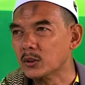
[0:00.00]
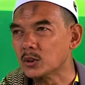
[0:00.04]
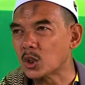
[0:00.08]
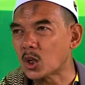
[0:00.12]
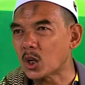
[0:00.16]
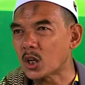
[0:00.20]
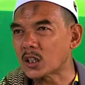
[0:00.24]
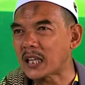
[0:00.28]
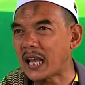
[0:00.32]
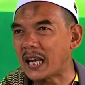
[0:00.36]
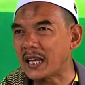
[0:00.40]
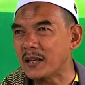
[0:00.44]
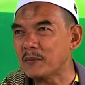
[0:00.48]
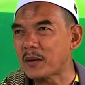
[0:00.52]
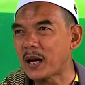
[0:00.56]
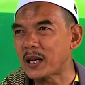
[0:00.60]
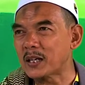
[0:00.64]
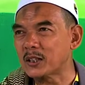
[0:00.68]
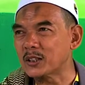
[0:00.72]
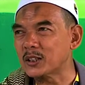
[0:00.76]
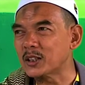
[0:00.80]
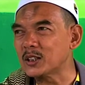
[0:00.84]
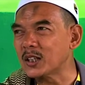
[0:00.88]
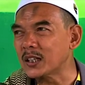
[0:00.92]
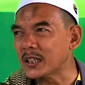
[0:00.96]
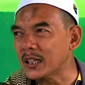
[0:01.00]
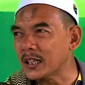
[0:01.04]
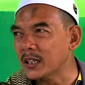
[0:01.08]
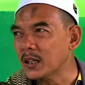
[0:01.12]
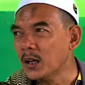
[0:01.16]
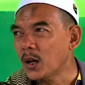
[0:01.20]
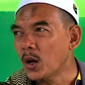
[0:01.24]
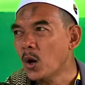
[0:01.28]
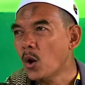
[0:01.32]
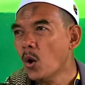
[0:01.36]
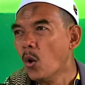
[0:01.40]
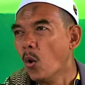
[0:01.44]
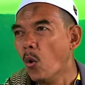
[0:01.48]
cara taklim kan ngoten to
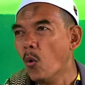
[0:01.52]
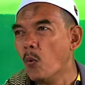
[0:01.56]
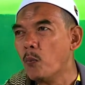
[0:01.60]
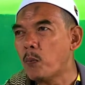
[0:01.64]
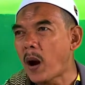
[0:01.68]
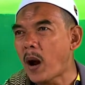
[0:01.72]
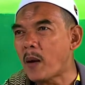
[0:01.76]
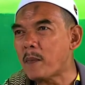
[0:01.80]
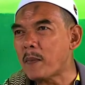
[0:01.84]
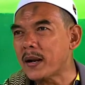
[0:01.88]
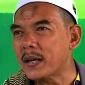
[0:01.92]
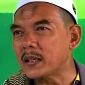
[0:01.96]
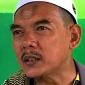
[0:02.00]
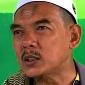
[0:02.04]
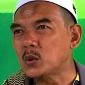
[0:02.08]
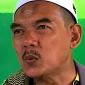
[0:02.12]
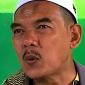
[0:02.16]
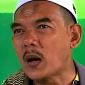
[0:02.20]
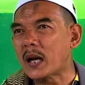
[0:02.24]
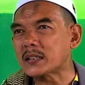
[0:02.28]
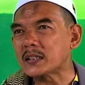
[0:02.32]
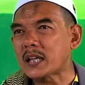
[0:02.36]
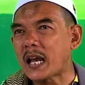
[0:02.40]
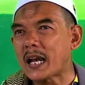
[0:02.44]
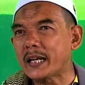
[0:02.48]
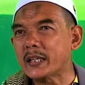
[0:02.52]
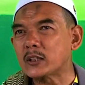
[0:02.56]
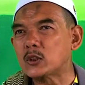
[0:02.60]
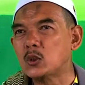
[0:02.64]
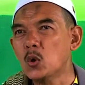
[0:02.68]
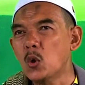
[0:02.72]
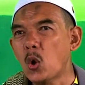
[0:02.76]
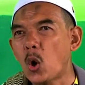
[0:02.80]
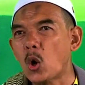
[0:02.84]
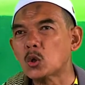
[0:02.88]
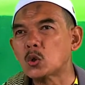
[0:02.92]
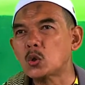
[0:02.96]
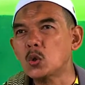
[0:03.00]
umpamanya diwacake
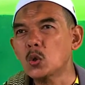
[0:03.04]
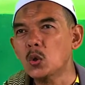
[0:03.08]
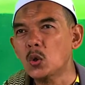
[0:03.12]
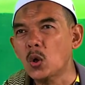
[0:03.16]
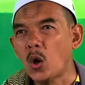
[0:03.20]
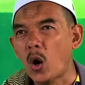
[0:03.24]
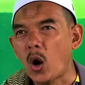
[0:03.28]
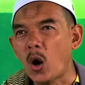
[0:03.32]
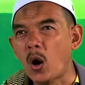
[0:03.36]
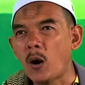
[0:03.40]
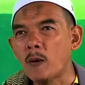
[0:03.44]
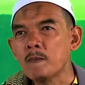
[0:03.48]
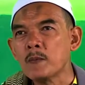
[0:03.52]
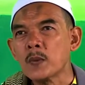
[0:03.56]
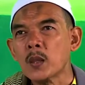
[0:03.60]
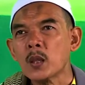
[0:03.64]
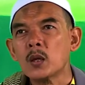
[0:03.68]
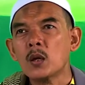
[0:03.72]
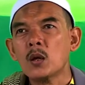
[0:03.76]
dungo-dungo